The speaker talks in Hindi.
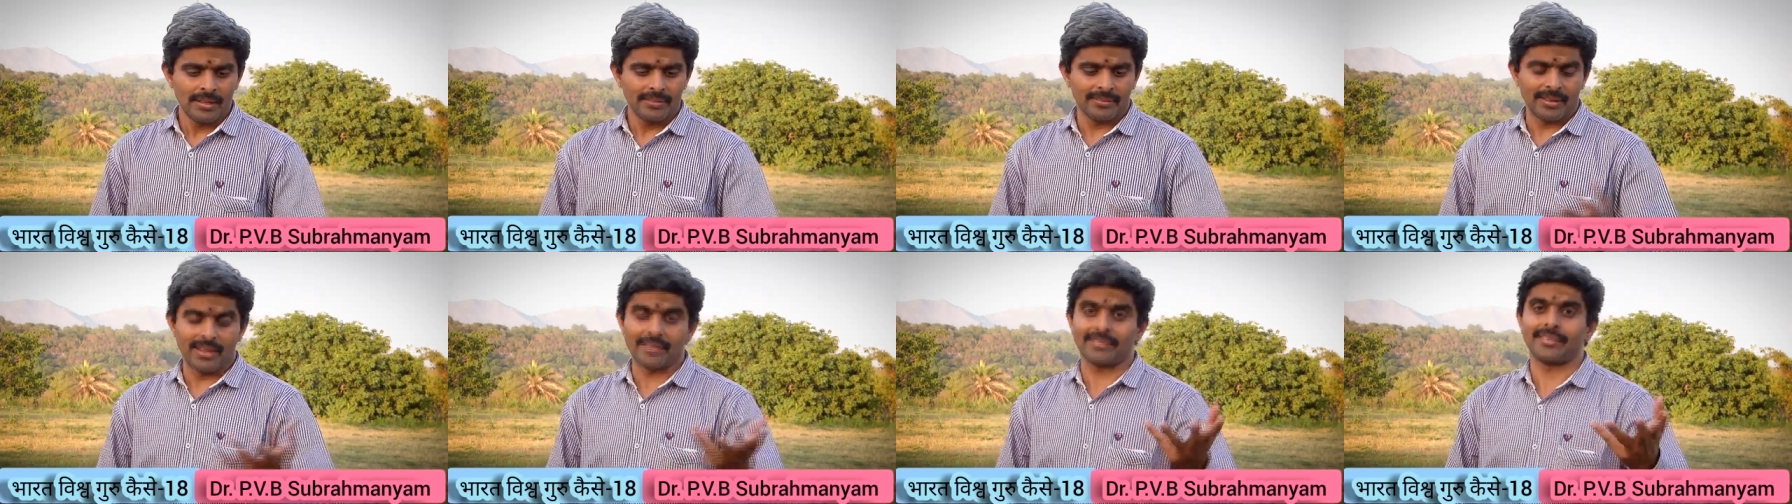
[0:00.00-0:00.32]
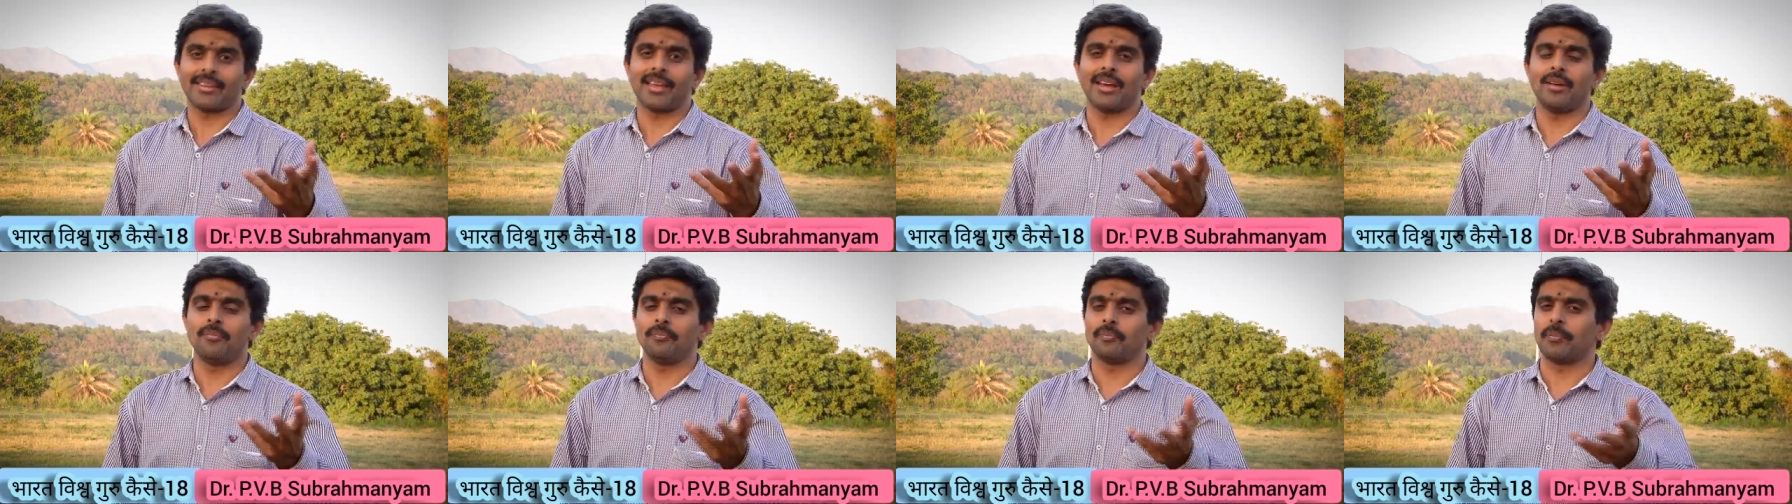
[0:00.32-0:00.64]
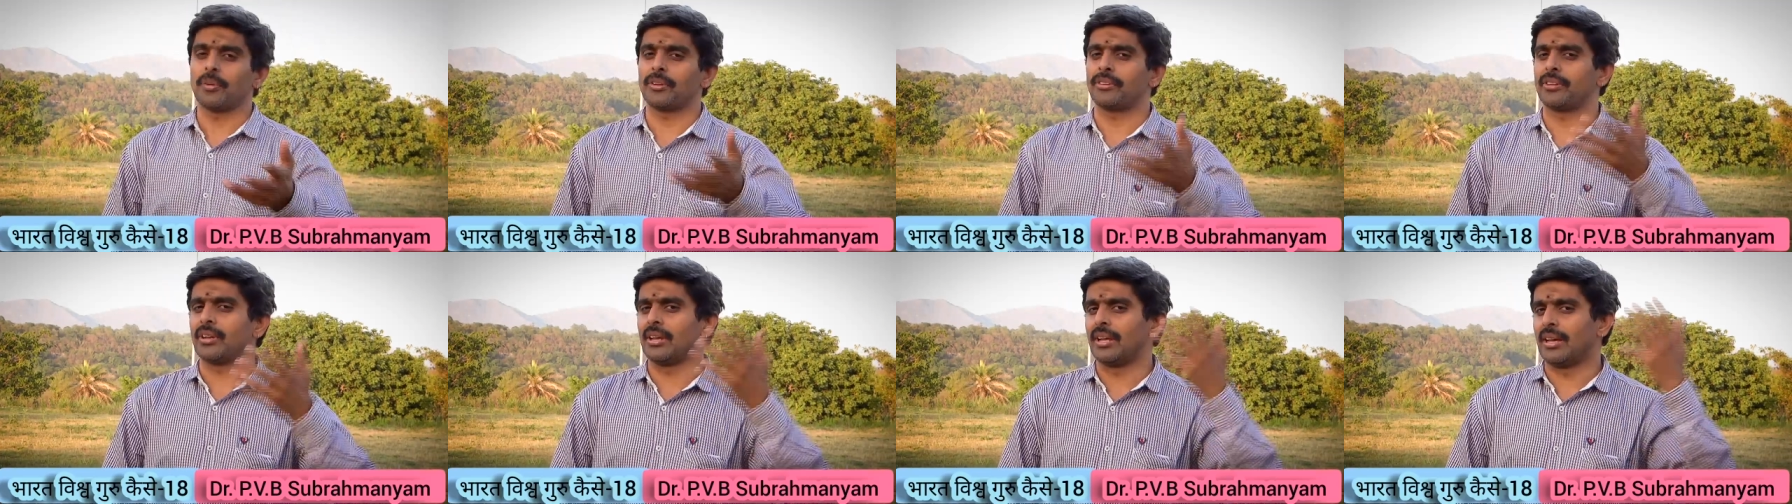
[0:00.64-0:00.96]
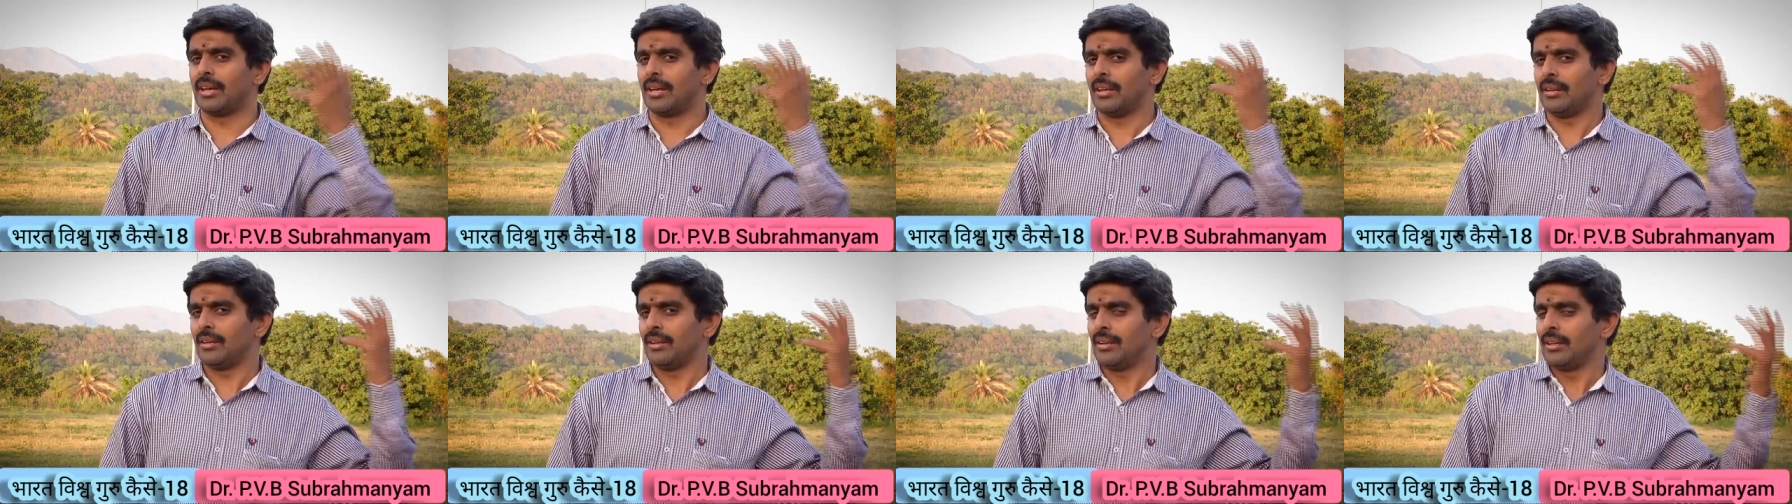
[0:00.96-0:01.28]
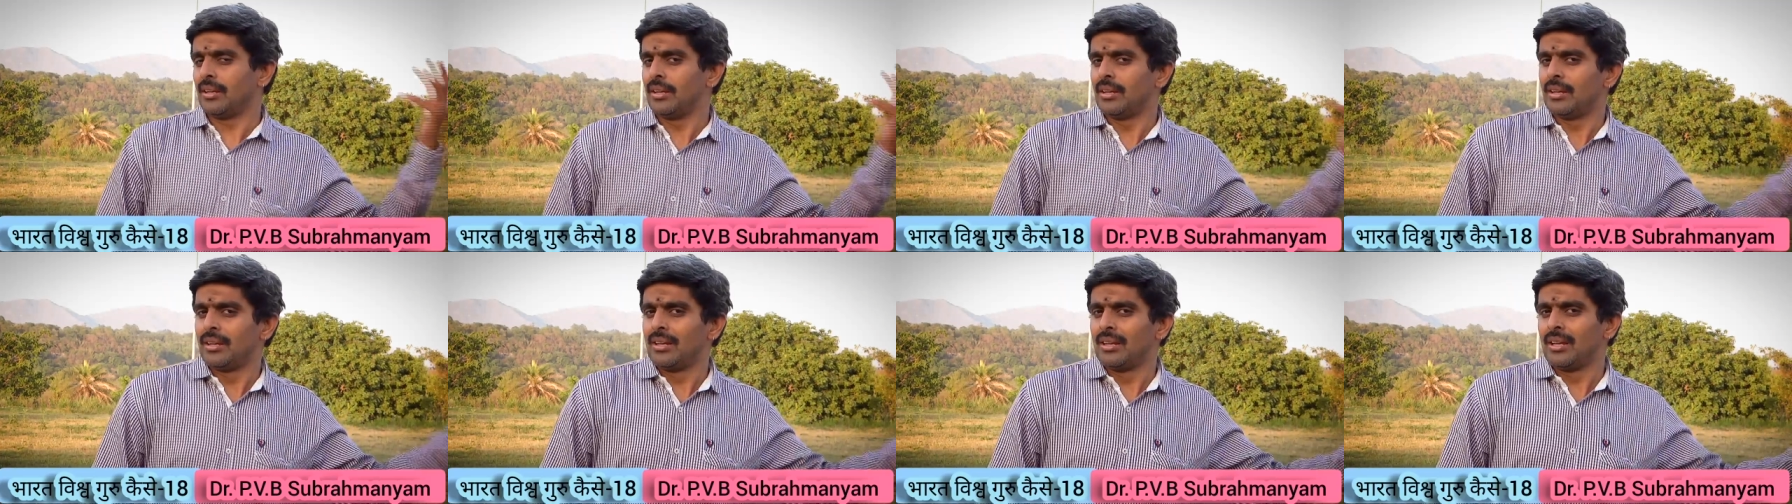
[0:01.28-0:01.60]
जैसे हम पिछले
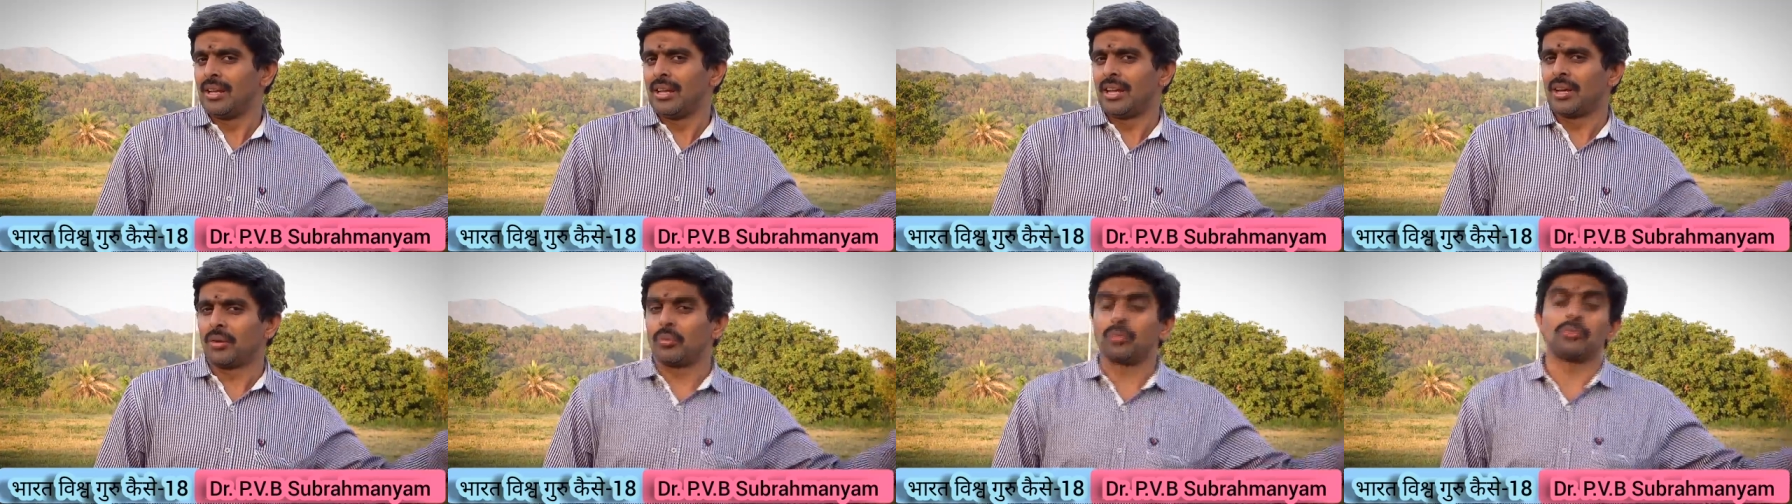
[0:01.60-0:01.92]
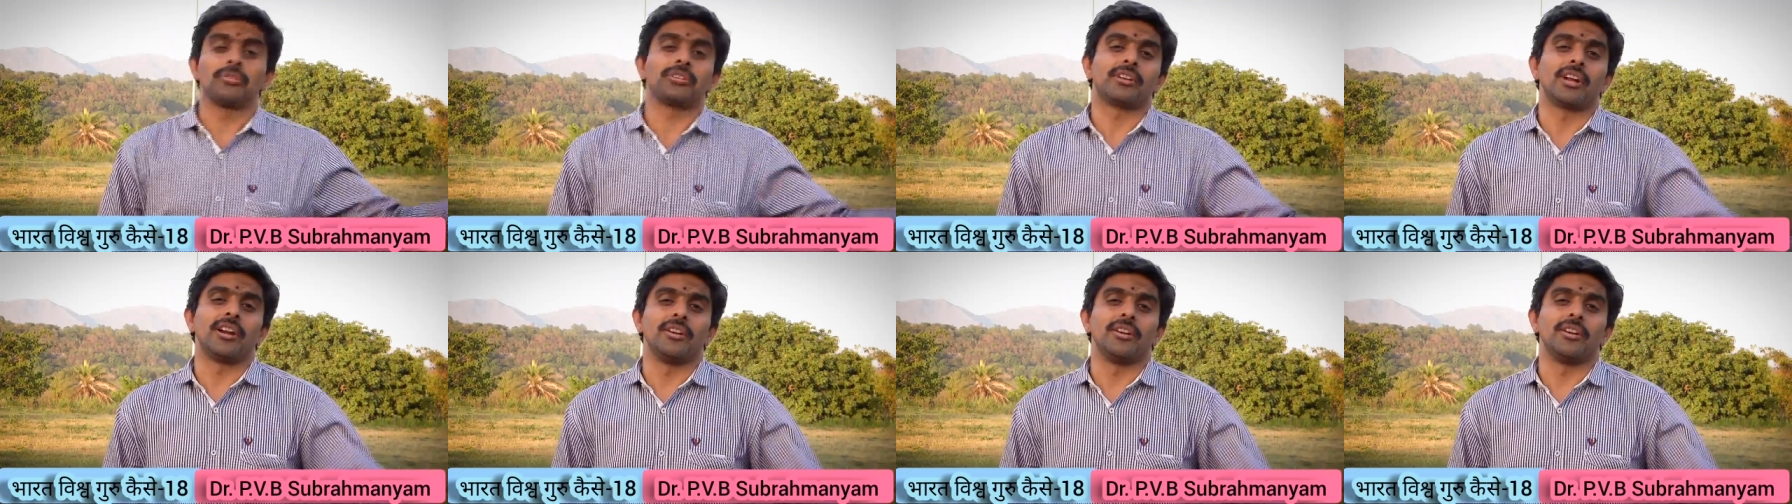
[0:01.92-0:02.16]
कुछ